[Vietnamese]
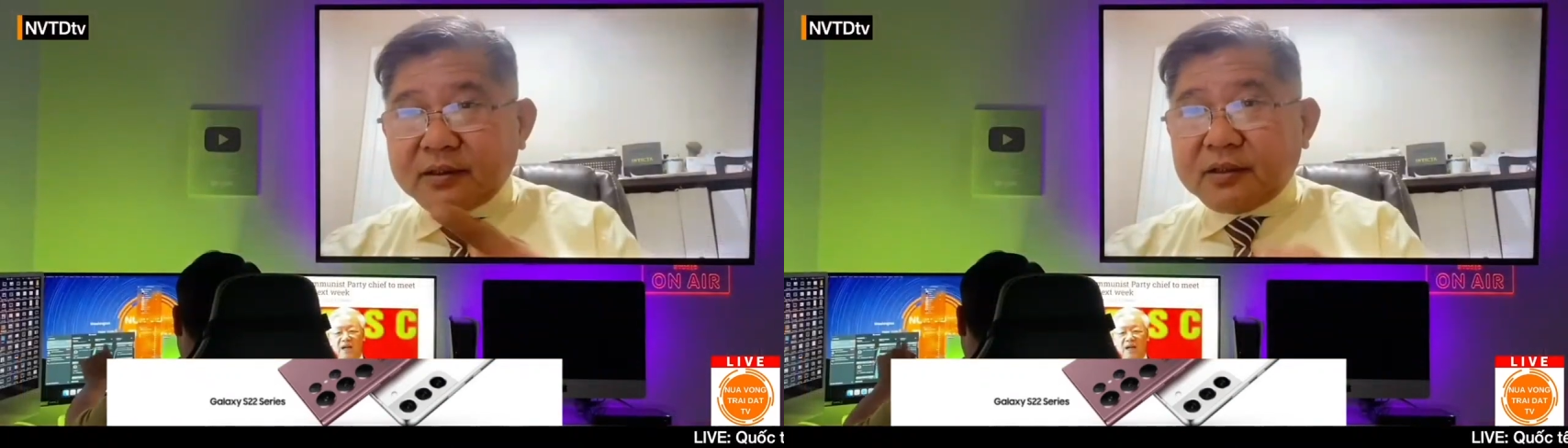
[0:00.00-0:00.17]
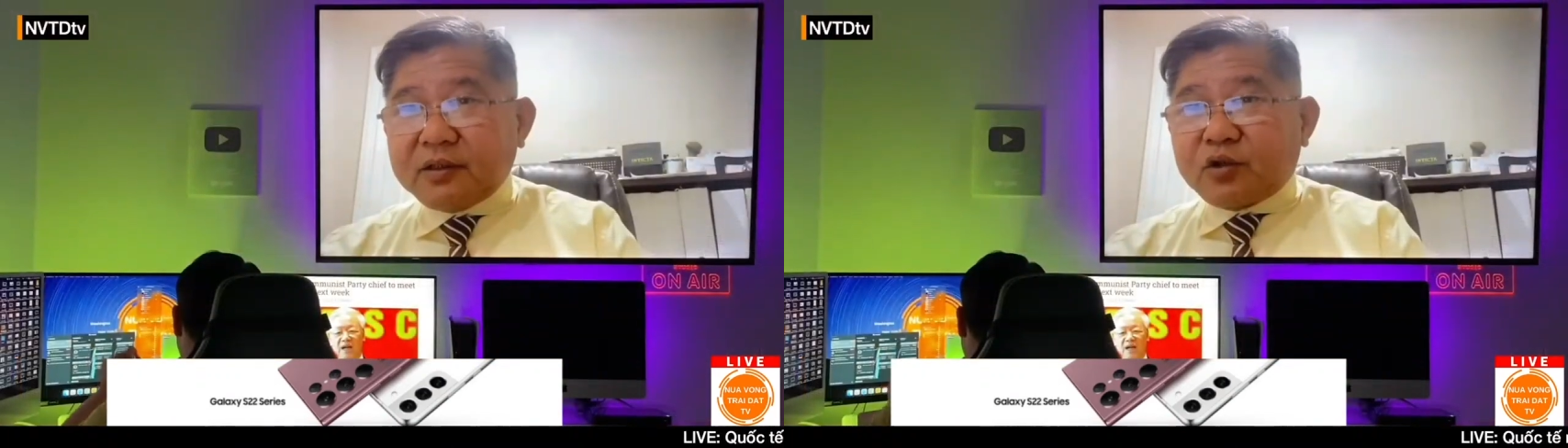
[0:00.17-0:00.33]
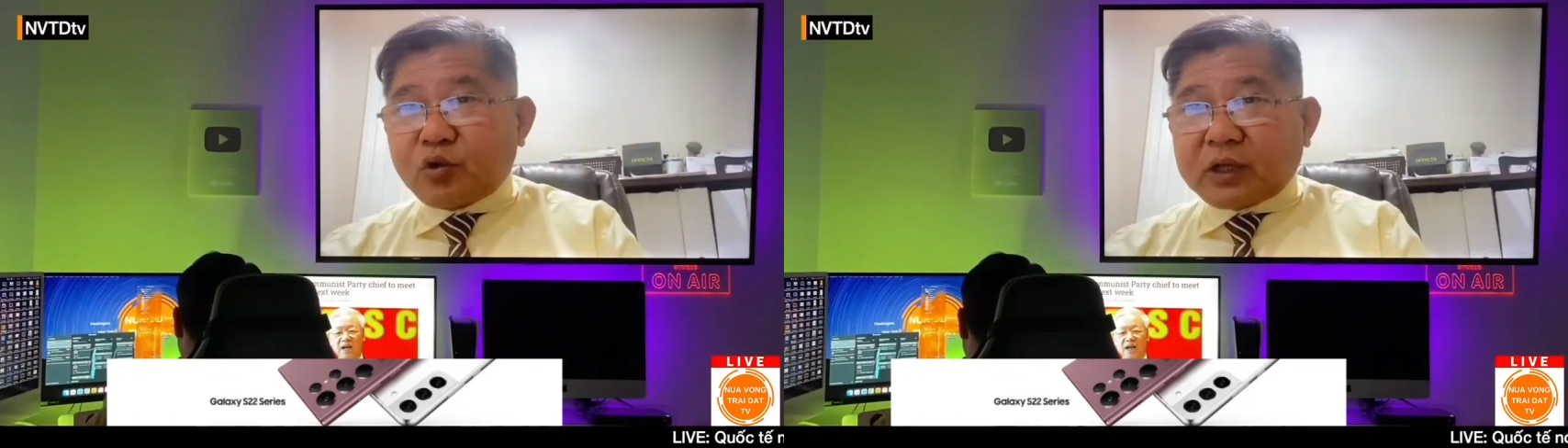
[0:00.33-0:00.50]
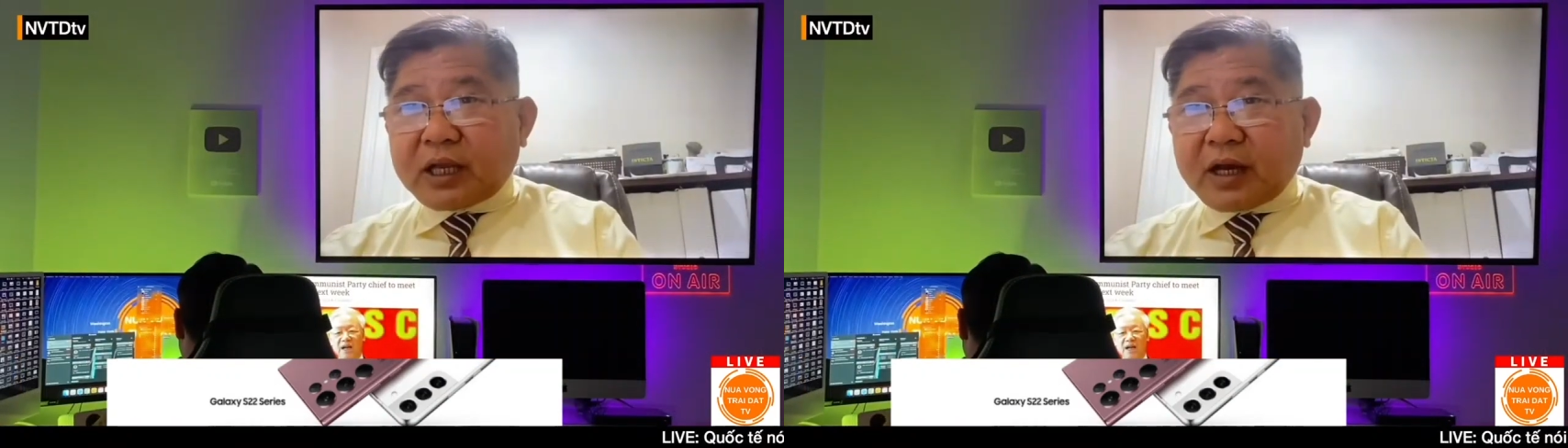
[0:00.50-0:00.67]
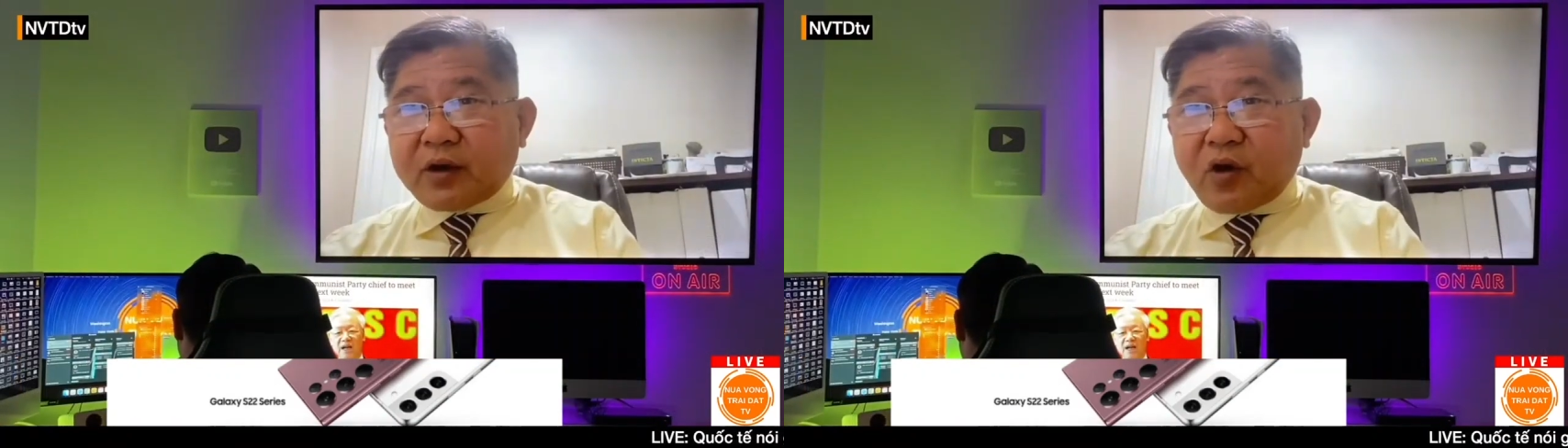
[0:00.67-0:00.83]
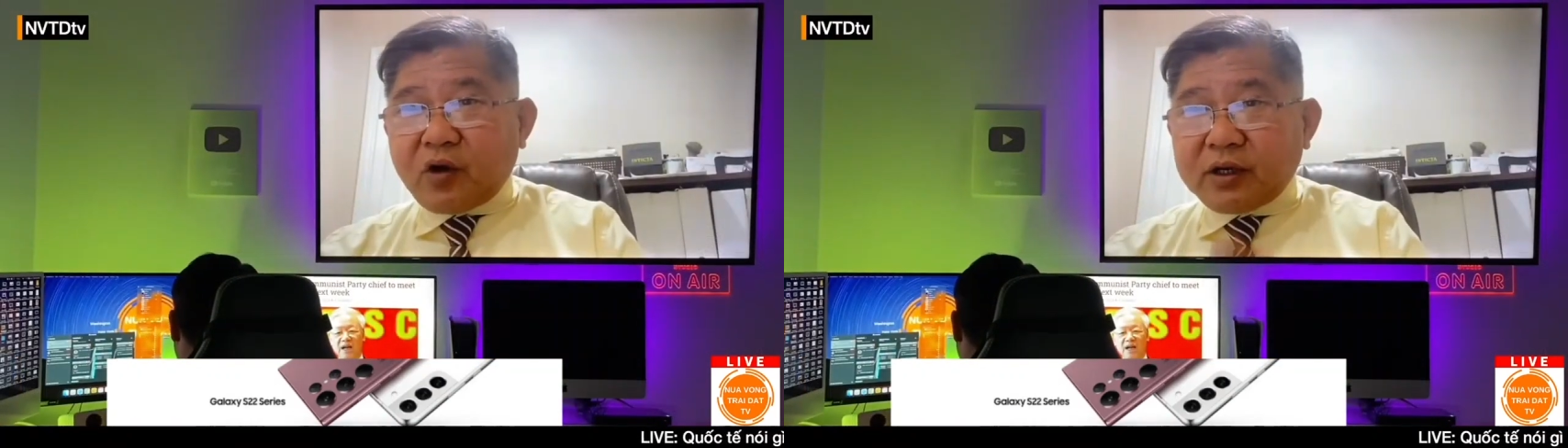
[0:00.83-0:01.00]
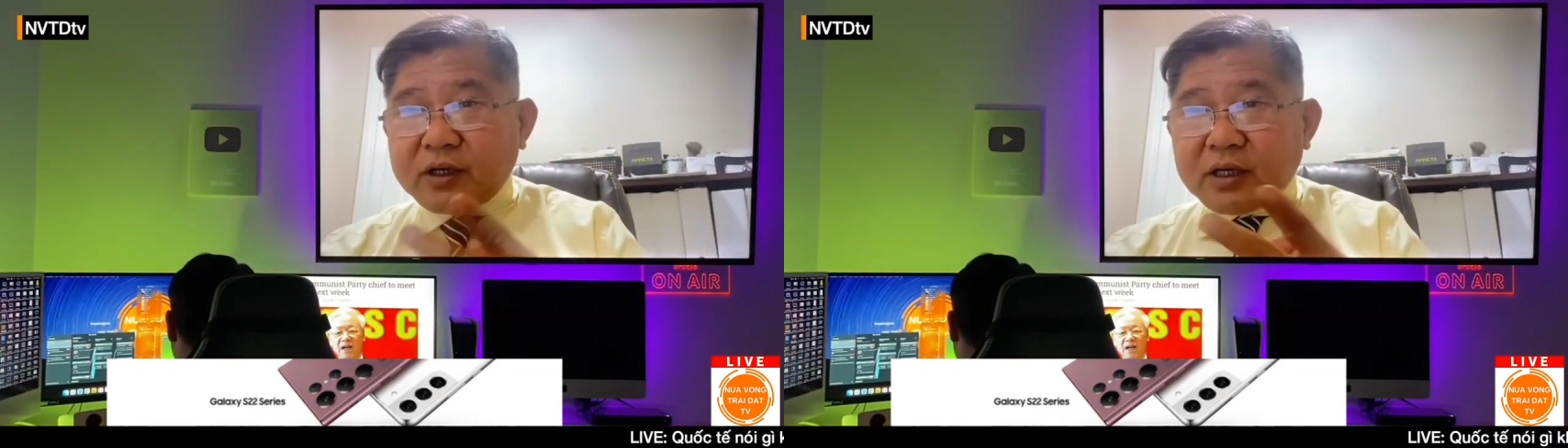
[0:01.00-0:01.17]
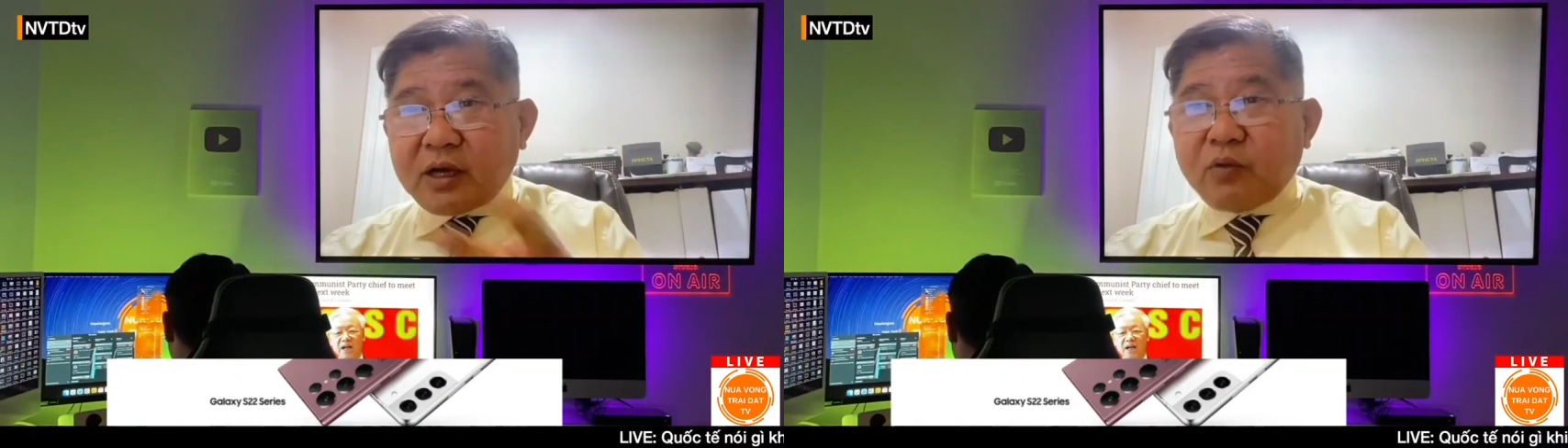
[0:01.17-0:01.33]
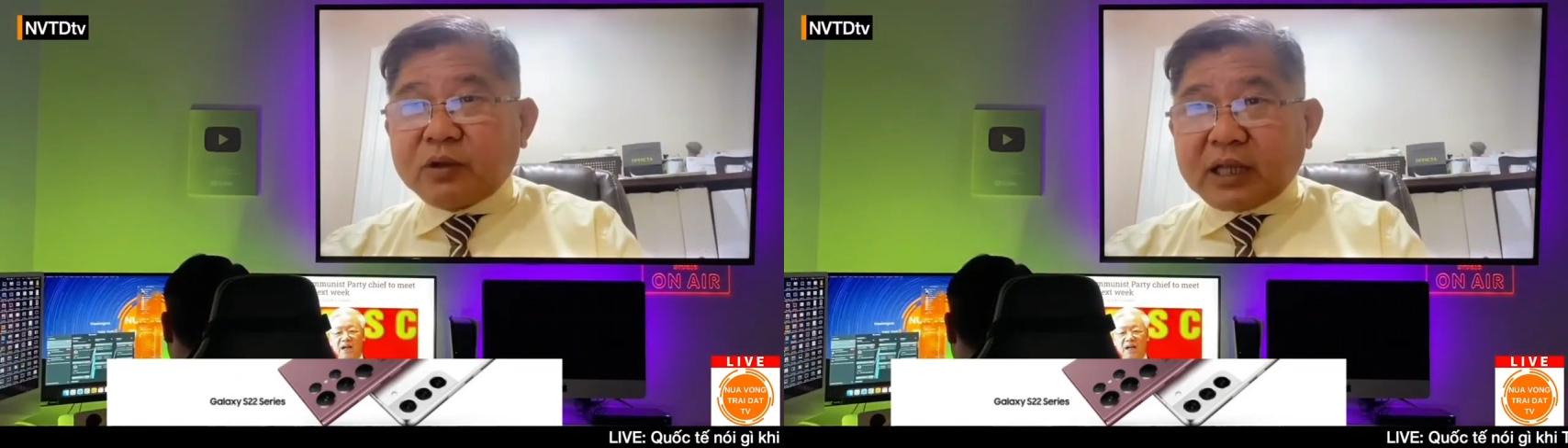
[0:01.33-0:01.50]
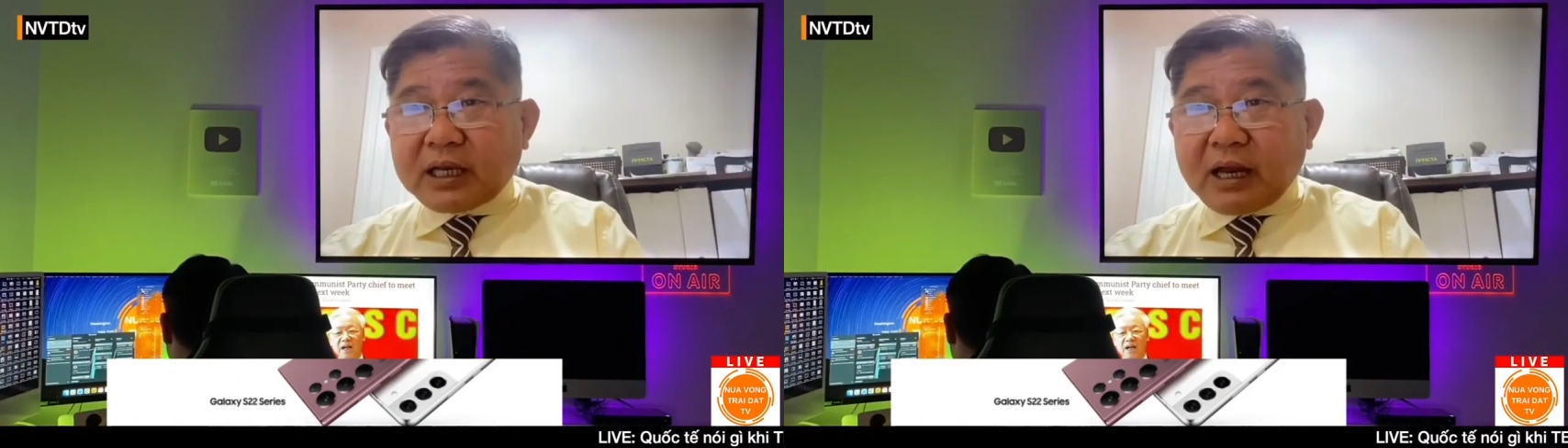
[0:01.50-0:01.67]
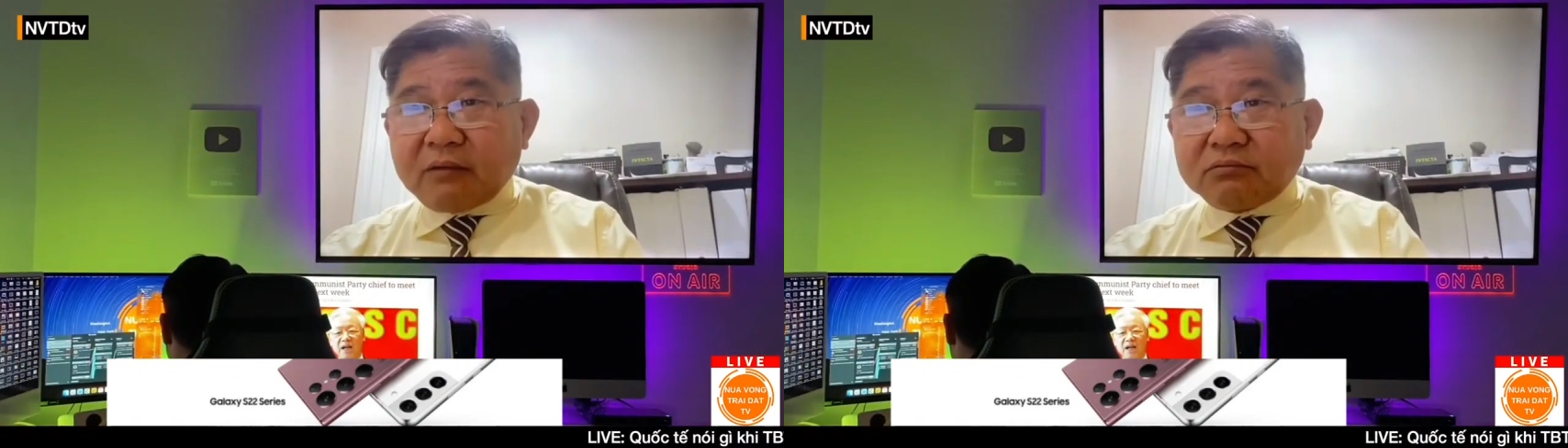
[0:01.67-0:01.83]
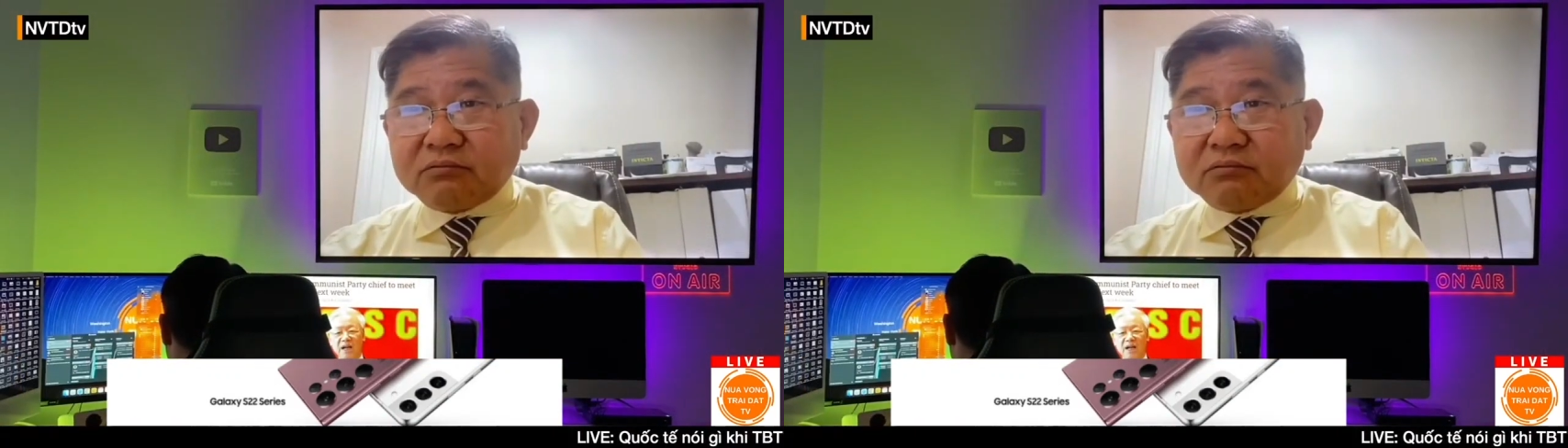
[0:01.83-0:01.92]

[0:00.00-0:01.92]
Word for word: chủ tịch Hà Nội ông Nguyễn Thanh Long